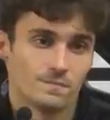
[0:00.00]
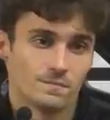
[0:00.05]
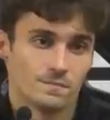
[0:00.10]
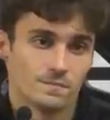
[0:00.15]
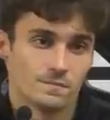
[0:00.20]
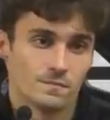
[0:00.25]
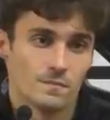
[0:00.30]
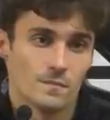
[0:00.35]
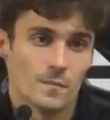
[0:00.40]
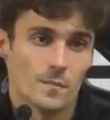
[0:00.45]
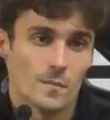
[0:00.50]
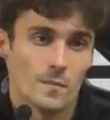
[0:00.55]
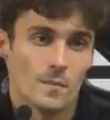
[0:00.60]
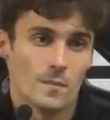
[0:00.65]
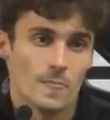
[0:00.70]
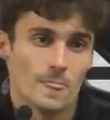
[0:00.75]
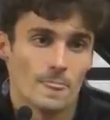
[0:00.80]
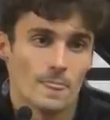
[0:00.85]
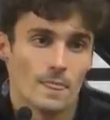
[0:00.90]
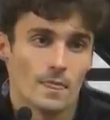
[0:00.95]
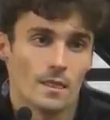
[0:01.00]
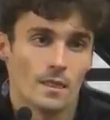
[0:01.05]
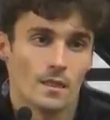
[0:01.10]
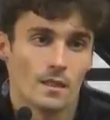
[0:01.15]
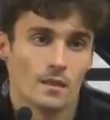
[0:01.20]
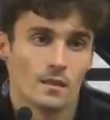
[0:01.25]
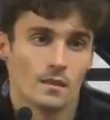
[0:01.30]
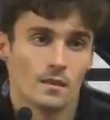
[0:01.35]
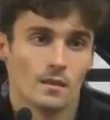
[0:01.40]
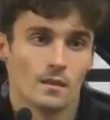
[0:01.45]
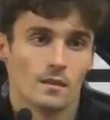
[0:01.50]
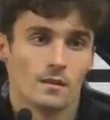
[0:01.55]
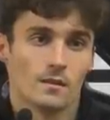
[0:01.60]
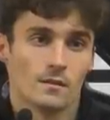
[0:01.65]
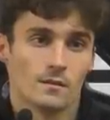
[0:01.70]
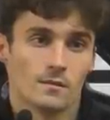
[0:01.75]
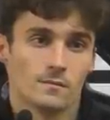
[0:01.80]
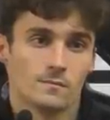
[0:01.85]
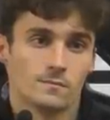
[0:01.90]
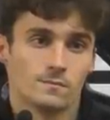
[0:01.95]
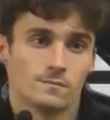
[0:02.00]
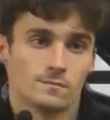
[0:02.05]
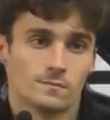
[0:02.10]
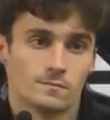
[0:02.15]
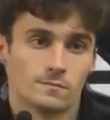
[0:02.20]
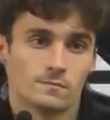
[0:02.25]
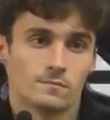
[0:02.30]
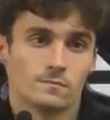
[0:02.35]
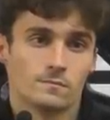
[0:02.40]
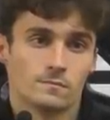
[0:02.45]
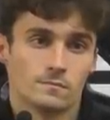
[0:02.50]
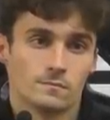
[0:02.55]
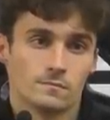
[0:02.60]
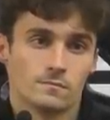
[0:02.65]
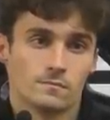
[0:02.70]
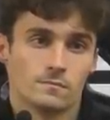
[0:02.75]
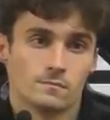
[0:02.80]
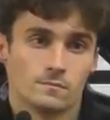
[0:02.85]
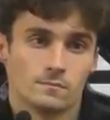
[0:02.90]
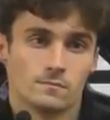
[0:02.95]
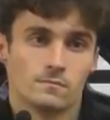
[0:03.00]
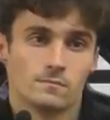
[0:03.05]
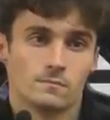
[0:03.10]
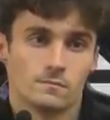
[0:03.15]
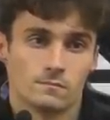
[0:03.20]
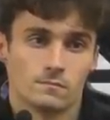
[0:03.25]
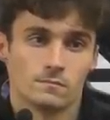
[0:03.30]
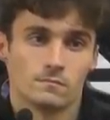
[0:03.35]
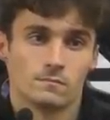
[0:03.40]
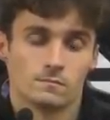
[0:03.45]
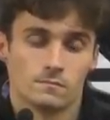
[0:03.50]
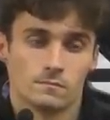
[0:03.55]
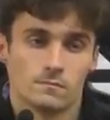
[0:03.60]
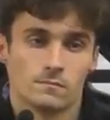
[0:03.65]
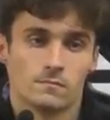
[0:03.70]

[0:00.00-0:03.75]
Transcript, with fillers: Ecco, proprio il mister ha avuto parole d'elogio per te, per